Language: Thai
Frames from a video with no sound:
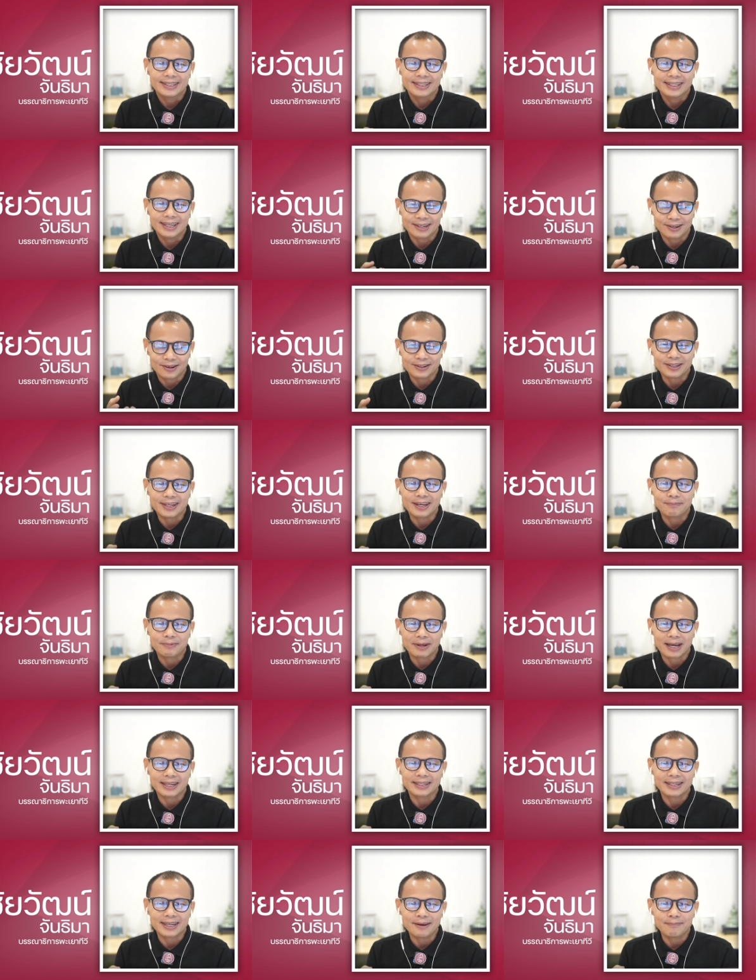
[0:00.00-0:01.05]
แน่นอนครับ
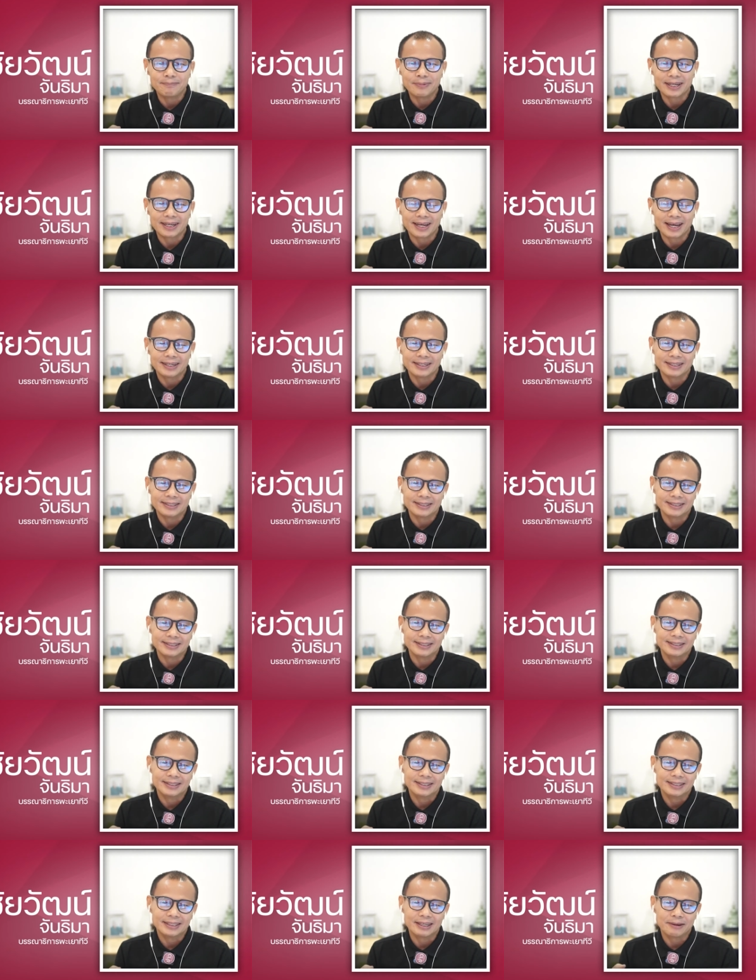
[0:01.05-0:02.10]
การค้ำประกัน
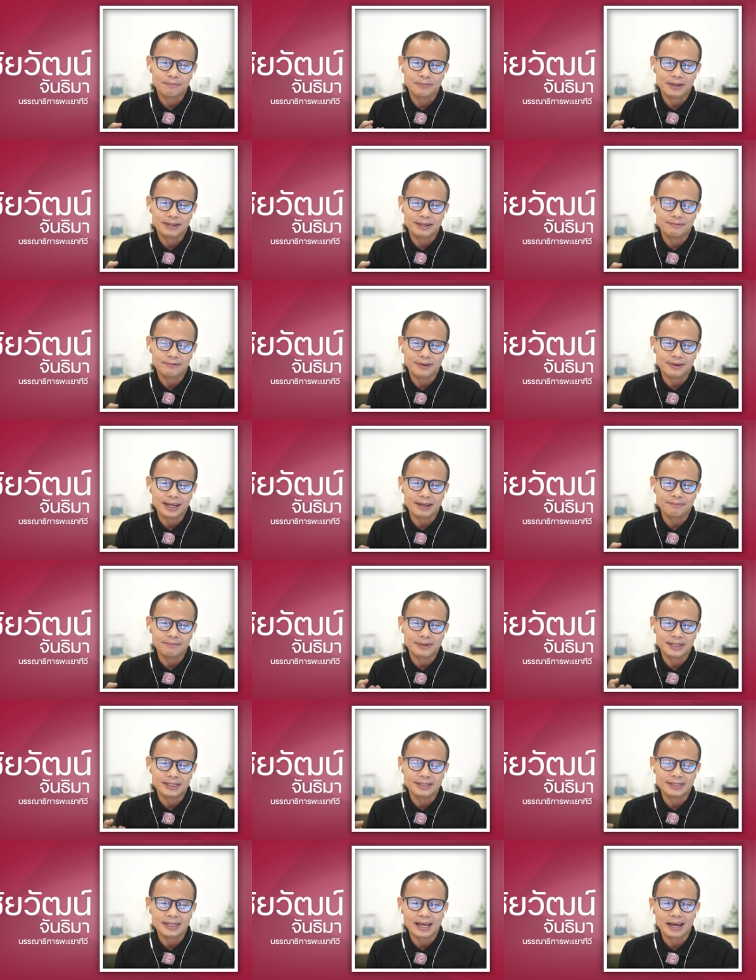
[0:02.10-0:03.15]
จะเป็นแฟนเป็
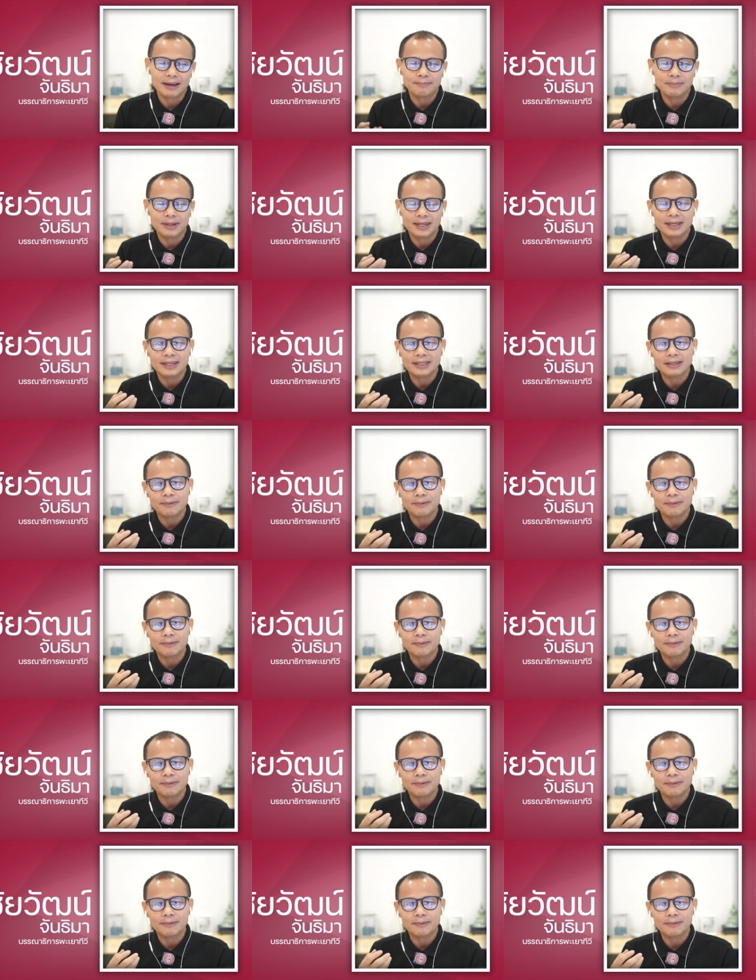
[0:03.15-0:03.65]
นสามี